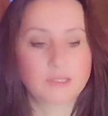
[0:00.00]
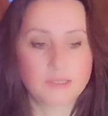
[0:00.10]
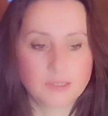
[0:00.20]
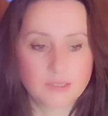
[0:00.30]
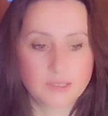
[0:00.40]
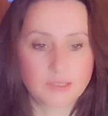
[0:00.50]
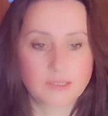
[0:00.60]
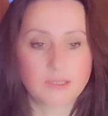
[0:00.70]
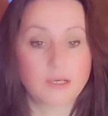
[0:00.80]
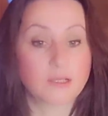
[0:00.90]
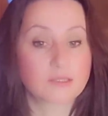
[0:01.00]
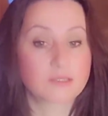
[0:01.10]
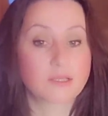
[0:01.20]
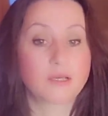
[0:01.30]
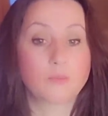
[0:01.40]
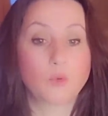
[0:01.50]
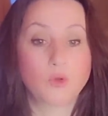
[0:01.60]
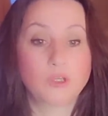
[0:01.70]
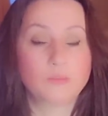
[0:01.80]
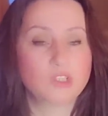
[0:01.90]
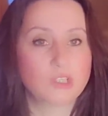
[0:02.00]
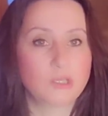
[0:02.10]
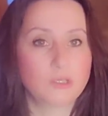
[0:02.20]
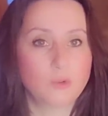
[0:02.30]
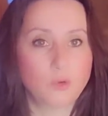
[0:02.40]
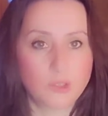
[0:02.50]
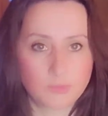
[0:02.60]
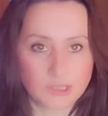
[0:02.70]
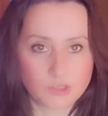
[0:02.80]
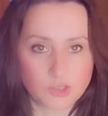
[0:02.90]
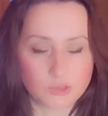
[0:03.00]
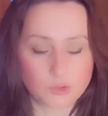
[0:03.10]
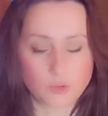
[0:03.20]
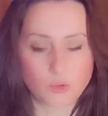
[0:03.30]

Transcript: ve kesinlikle asla böyle bir şey olamayacağını